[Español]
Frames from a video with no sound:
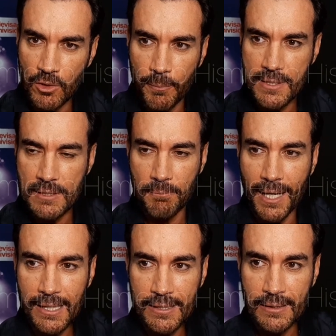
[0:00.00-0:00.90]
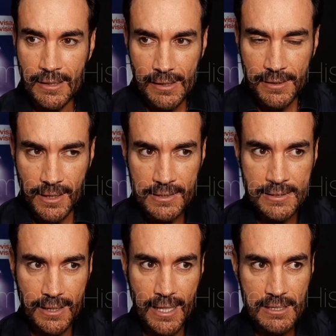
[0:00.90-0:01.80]
es lo principal y, en
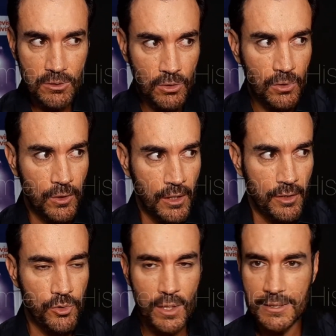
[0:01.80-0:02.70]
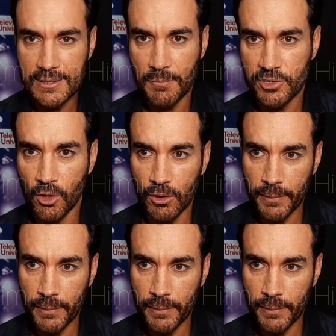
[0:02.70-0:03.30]
este caso no es la excepción.